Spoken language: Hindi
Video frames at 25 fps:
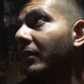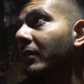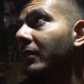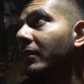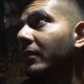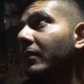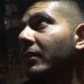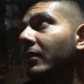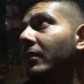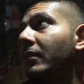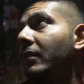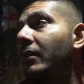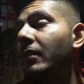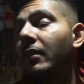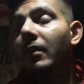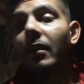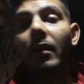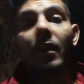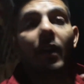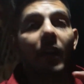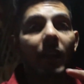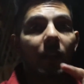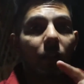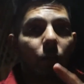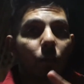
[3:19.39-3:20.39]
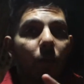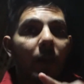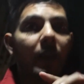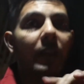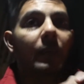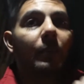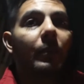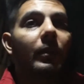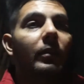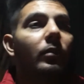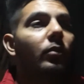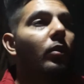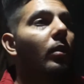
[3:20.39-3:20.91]
हल्द्वानी हल्द्वानी
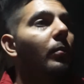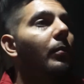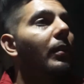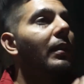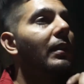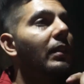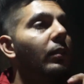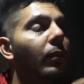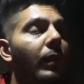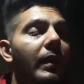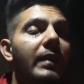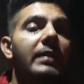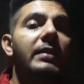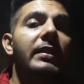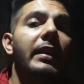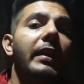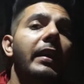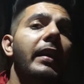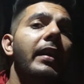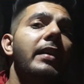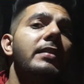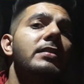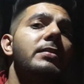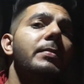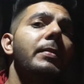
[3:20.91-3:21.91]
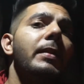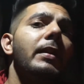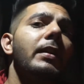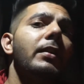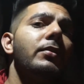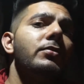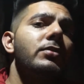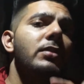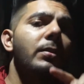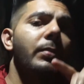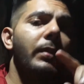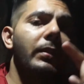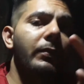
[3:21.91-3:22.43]
में तो हम हल्द्वानी जाएंगे यहाँ से पहले
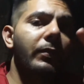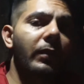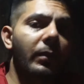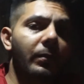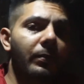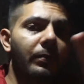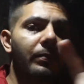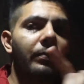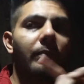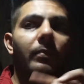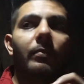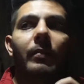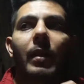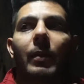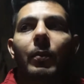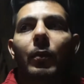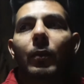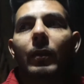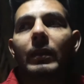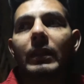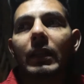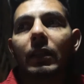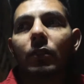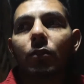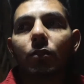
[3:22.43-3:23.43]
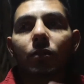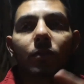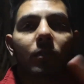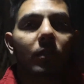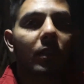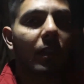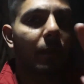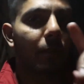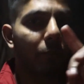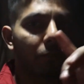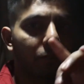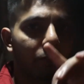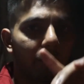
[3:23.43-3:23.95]
उसके बाद फिर मैं आपको बताता हूँ कि
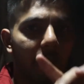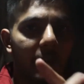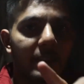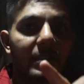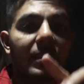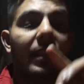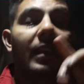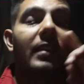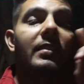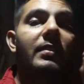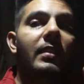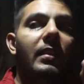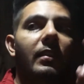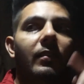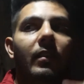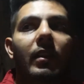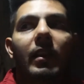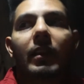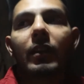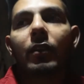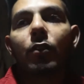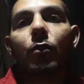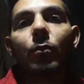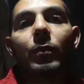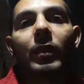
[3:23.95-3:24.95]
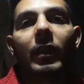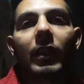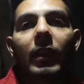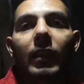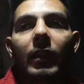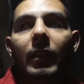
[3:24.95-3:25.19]
हम लोग वहाँ से कहाँ जाने वाला है घूमने के